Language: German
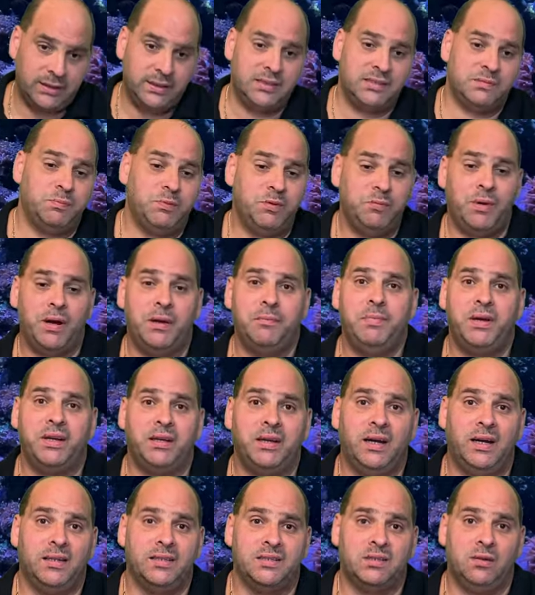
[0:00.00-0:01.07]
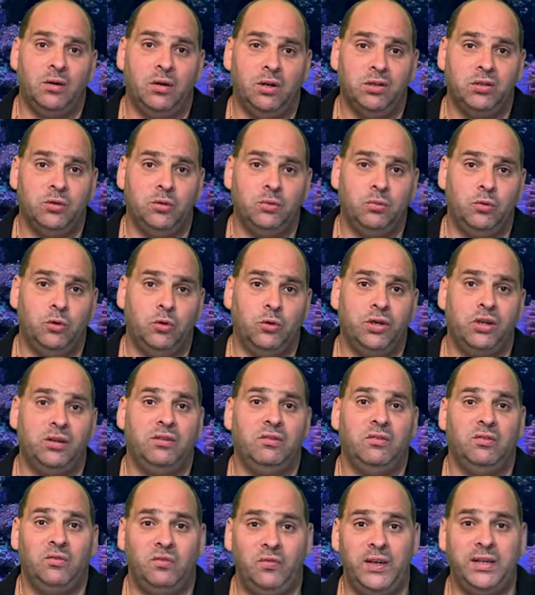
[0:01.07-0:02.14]
ist mit meinem Becken alles in Ordnung
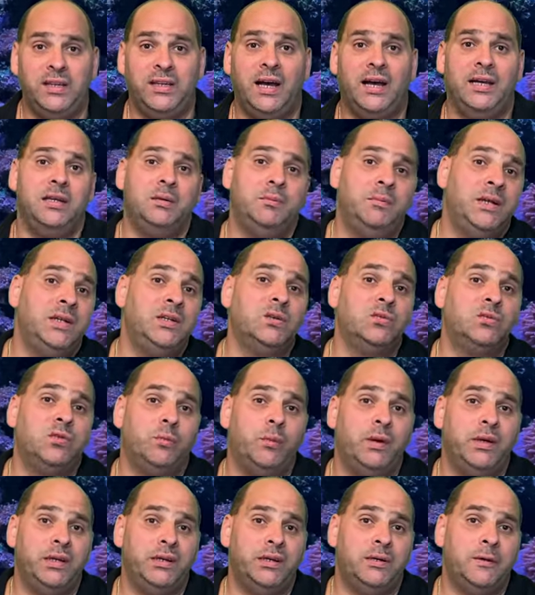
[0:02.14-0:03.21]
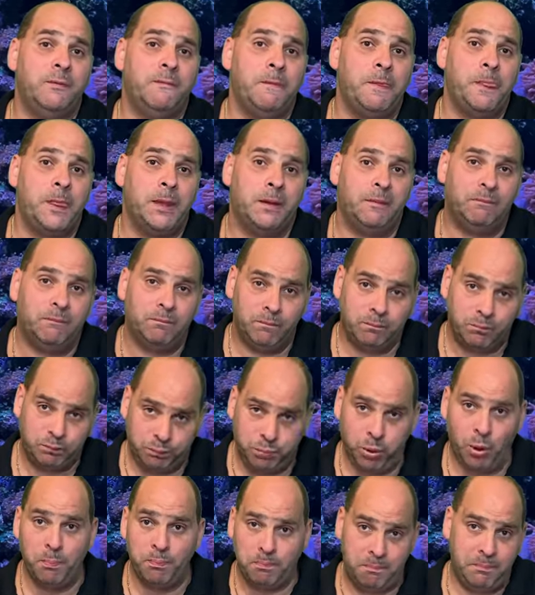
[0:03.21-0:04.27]
oder wenn eine Meldung von meiner
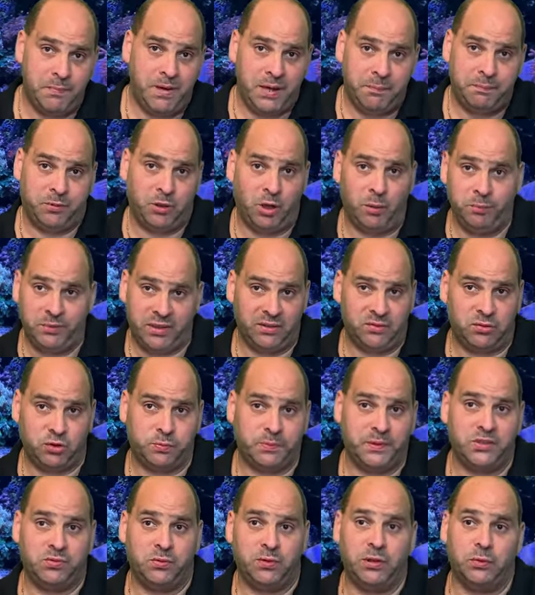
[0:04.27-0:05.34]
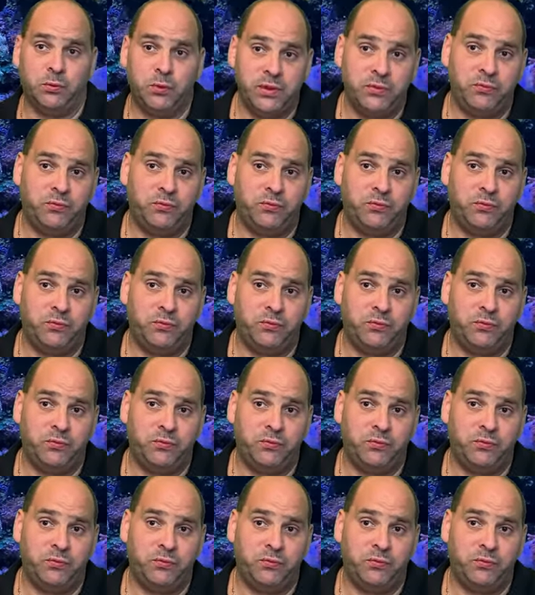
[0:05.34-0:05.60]
Pumpen-App kommt, also sprich von der